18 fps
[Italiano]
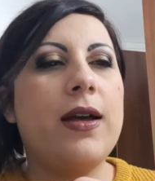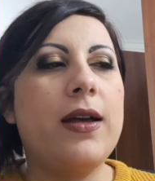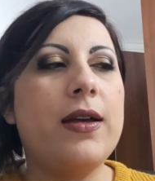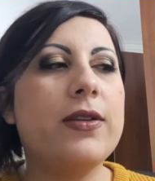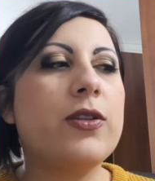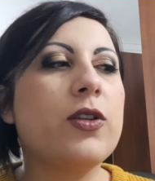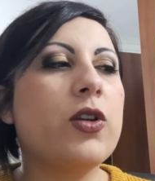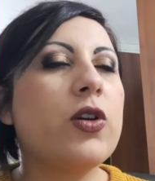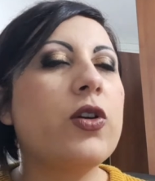
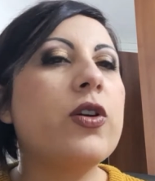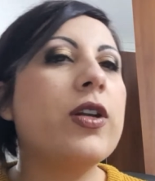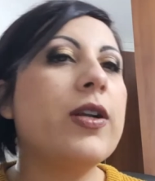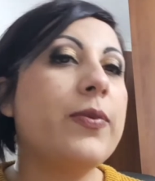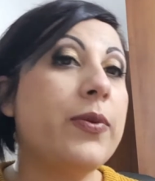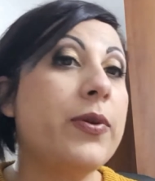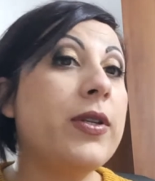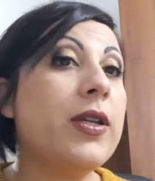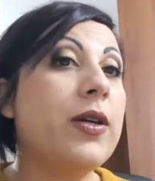sono ancora
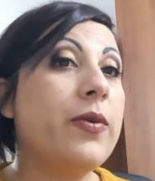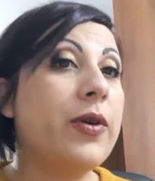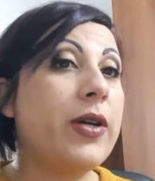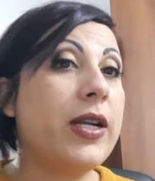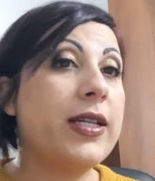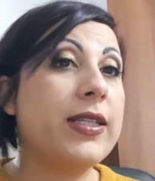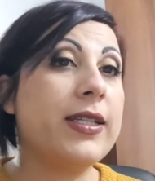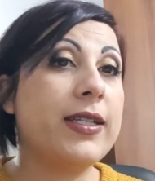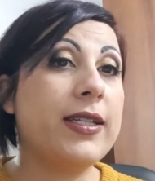più
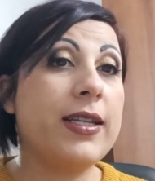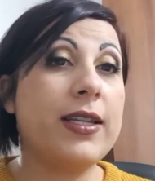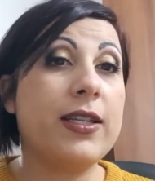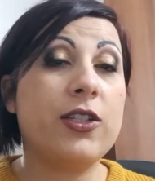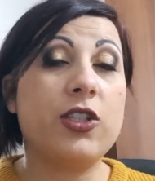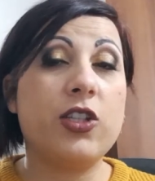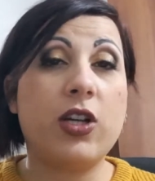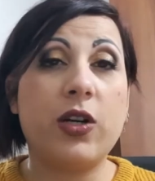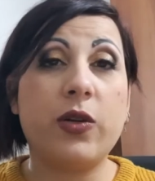innamorata della
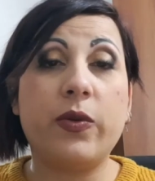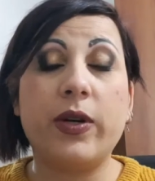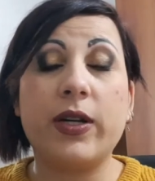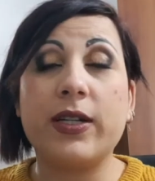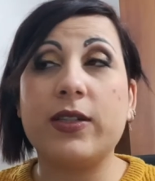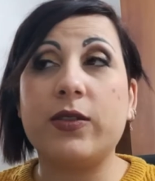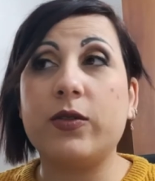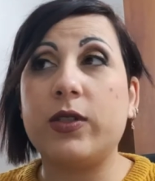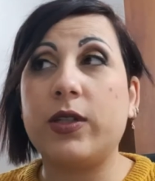
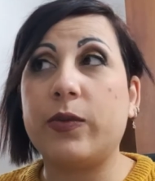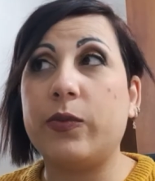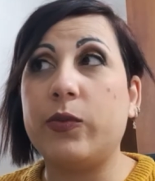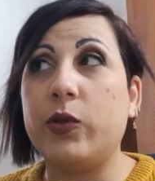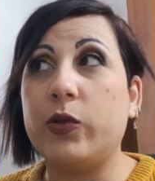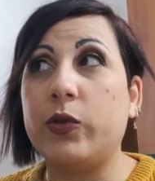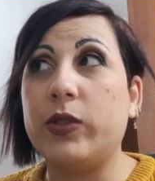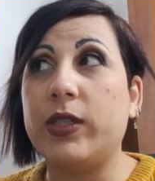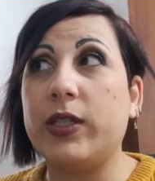Jaguar di Uda
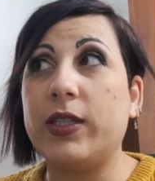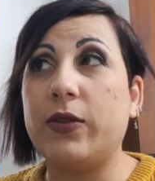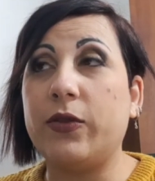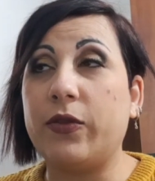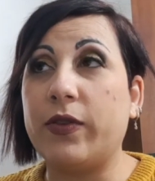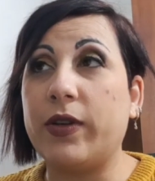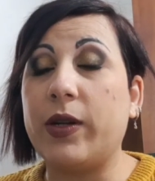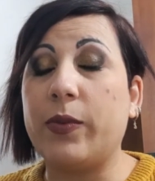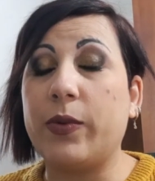Beauty e devo
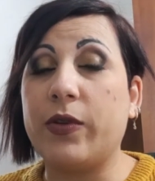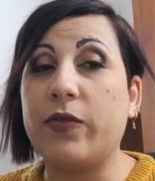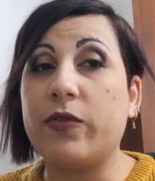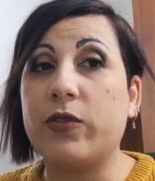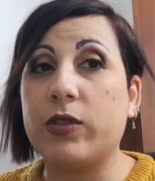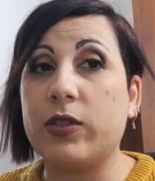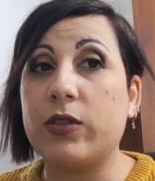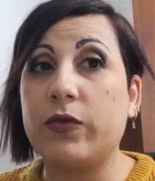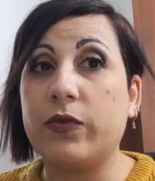fare per
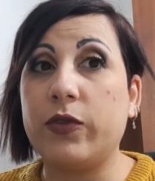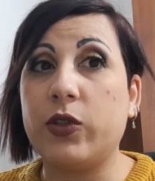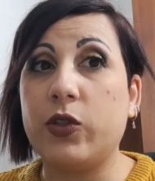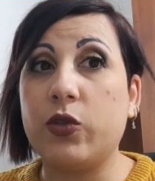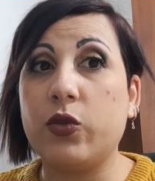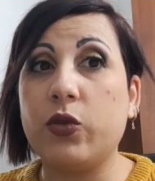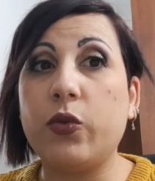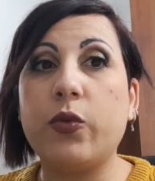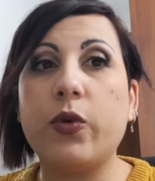forza un video
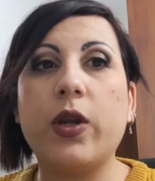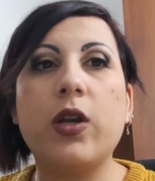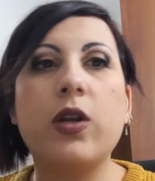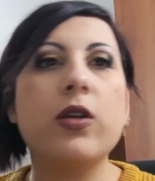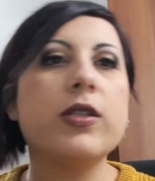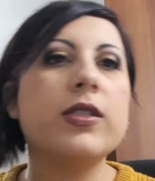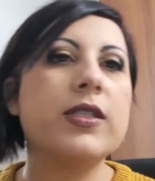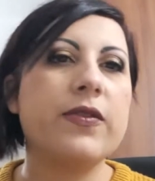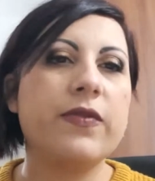su quello
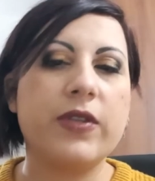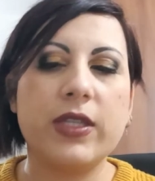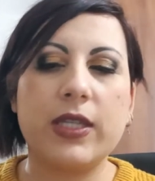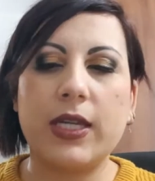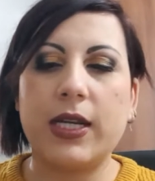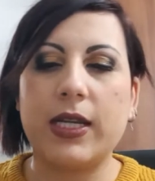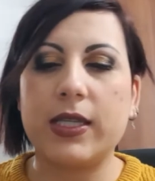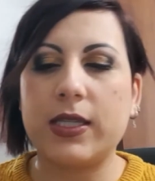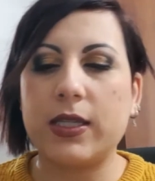e se vi
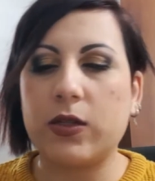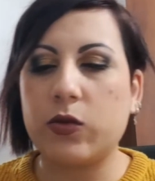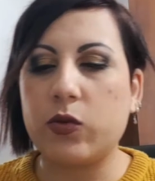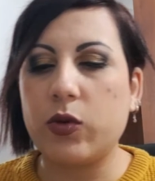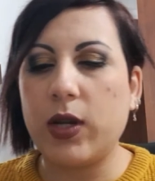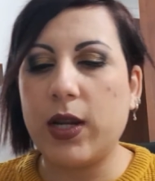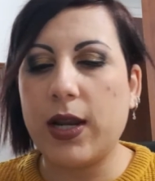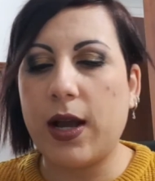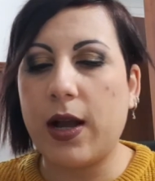interessa
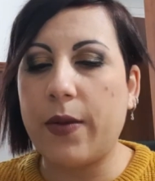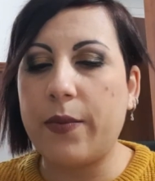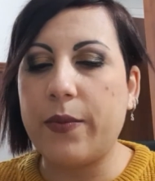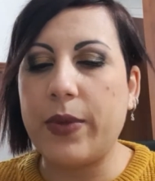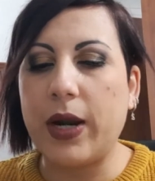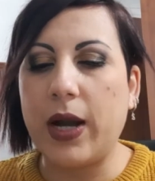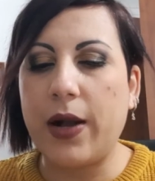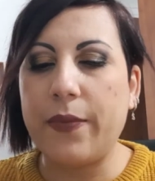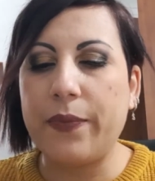sulle
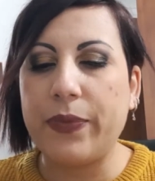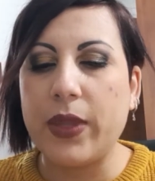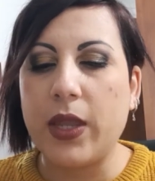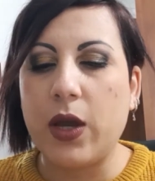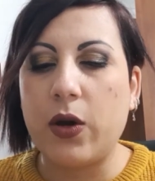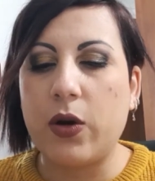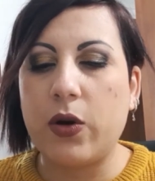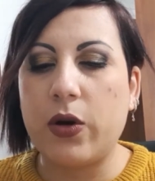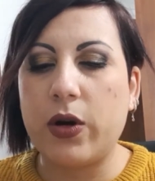labbra
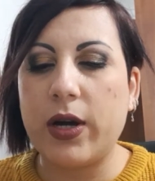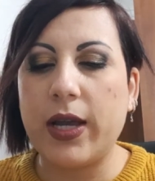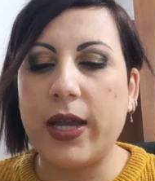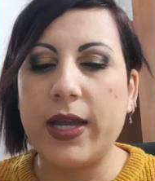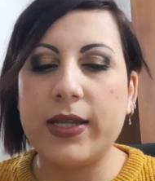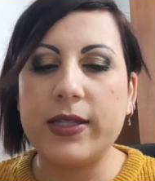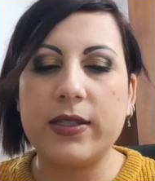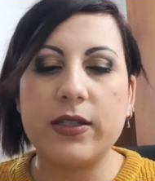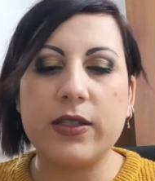ho
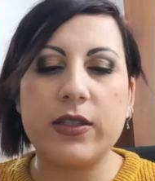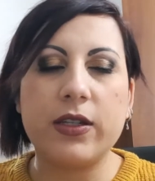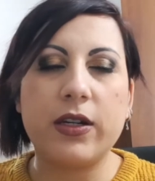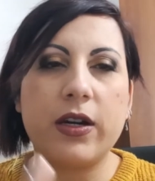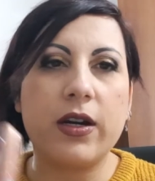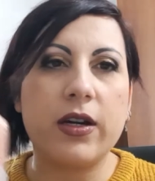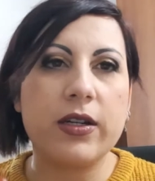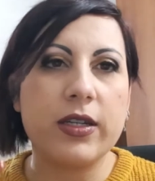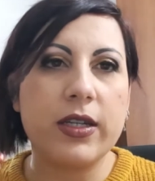Head
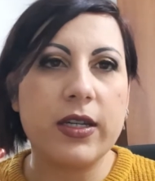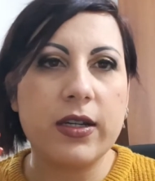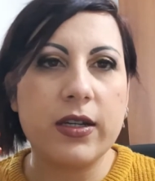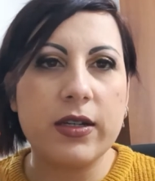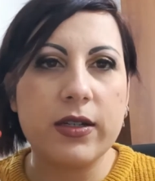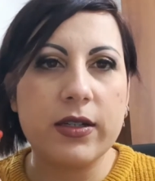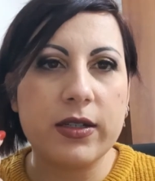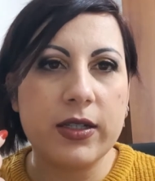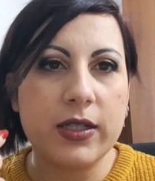
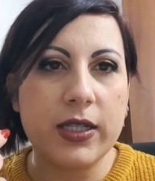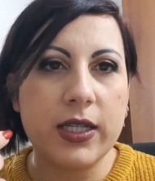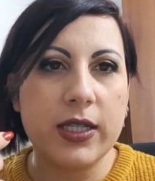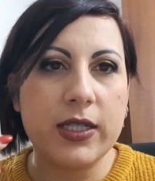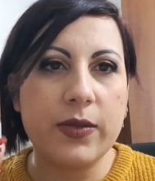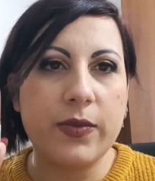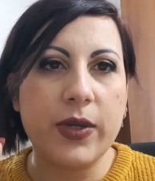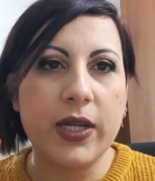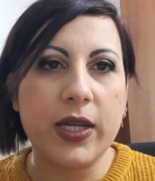Turner che è
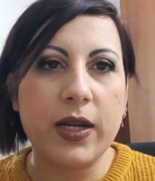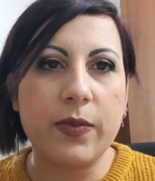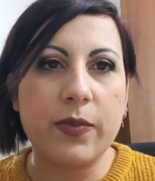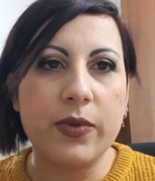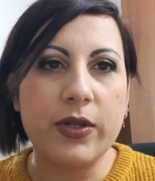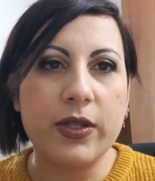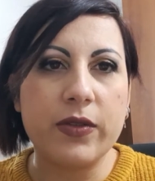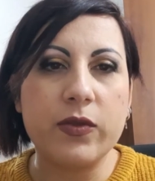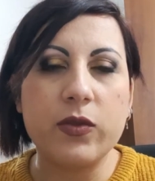di Make Up
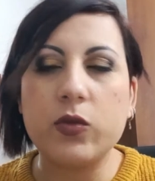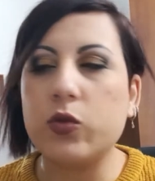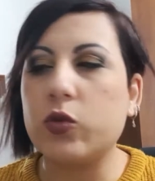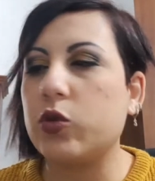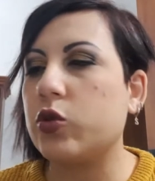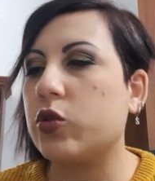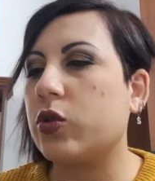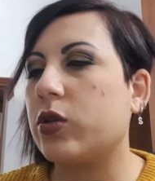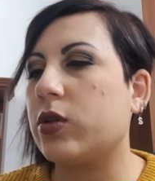
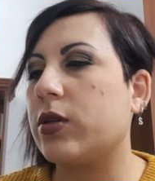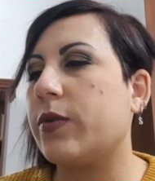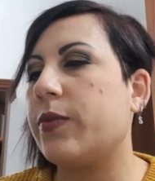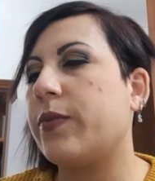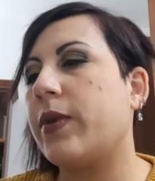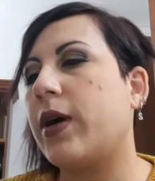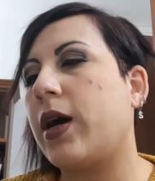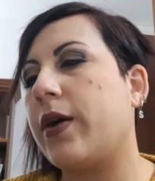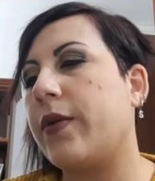Revolution
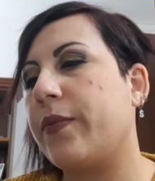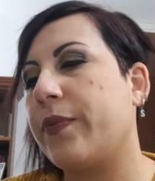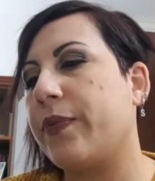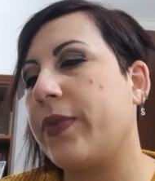ma